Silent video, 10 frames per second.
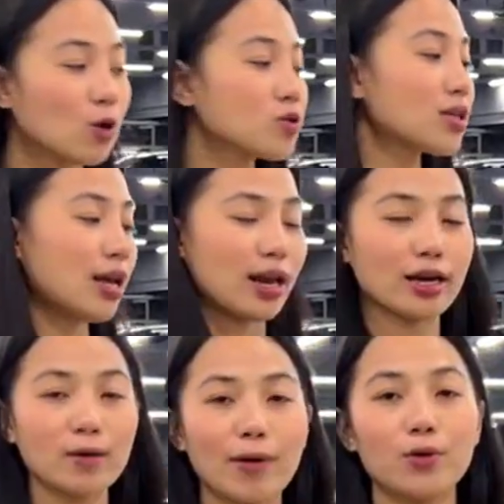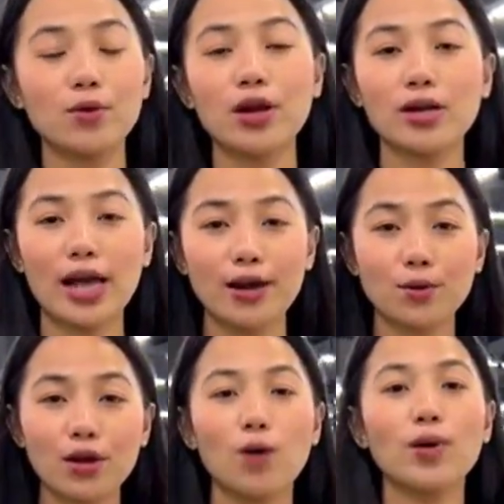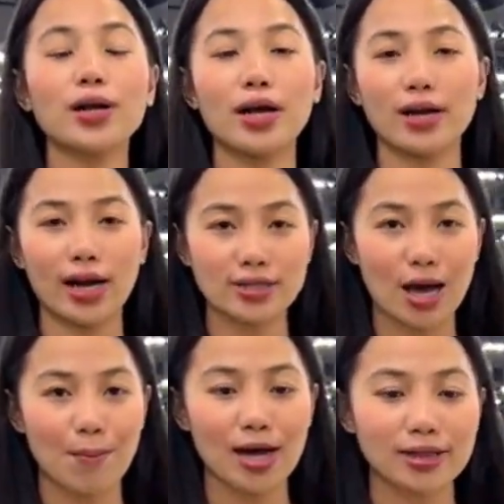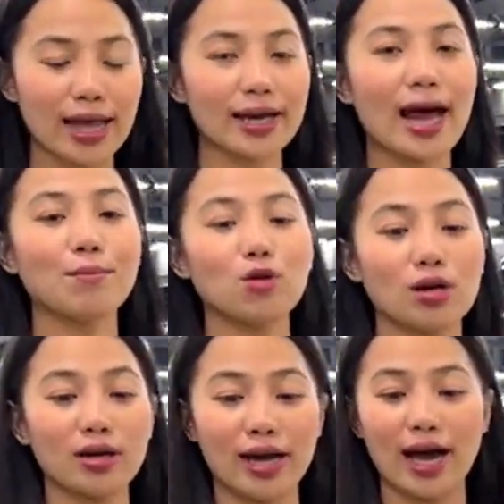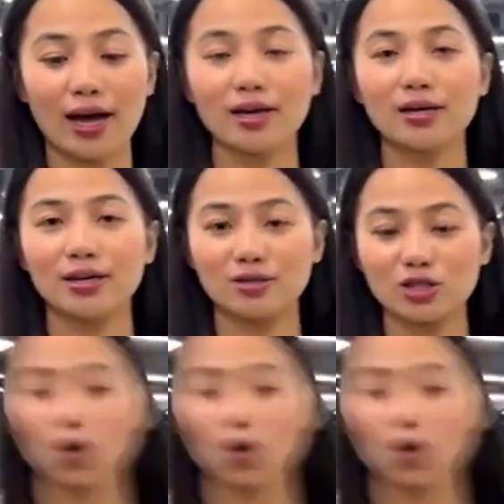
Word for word: มีทุกสีนะคะที่เป็นรุ่นในรุ่น Everest นะคะสามารถแต่งได้หมดเลยค่ะเดี๋